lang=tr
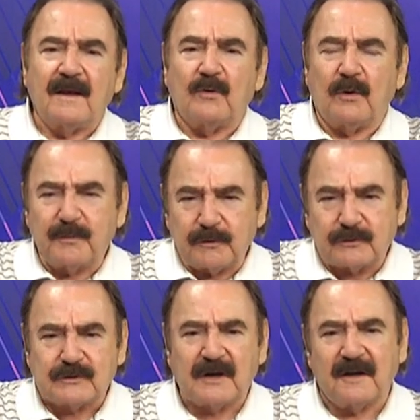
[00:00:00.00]
computer
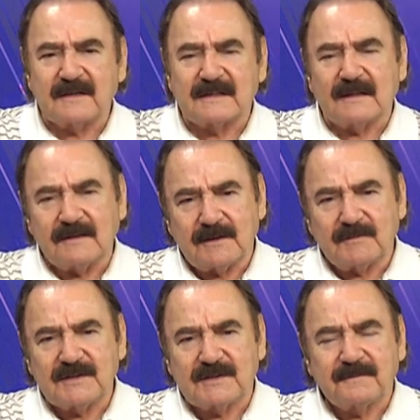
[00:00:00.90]
science
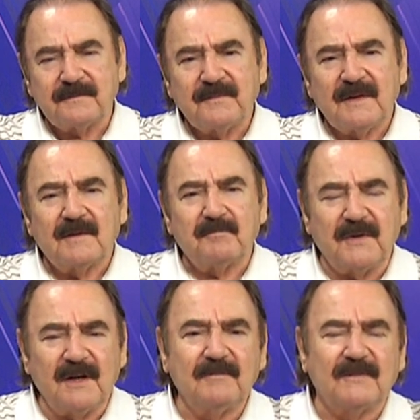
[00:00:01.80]
dediğimiz
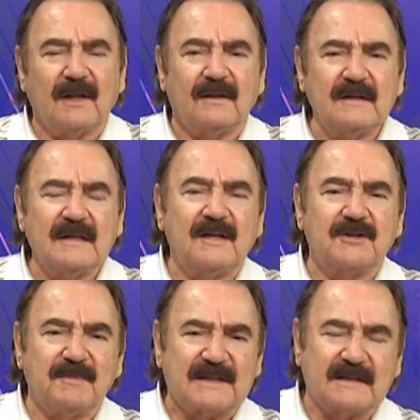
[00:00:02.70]
bilim dalının
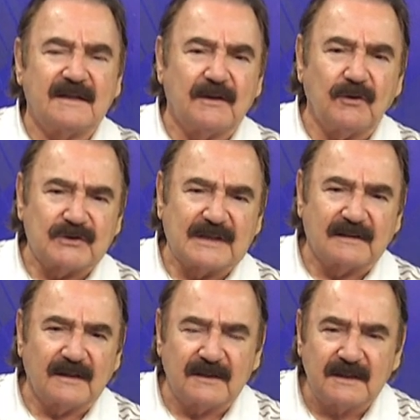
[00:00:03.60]
gelişmesini
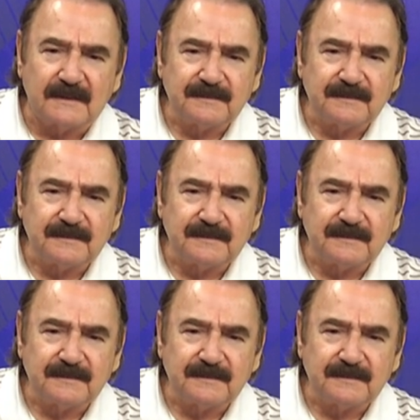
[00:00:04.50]
özetledik.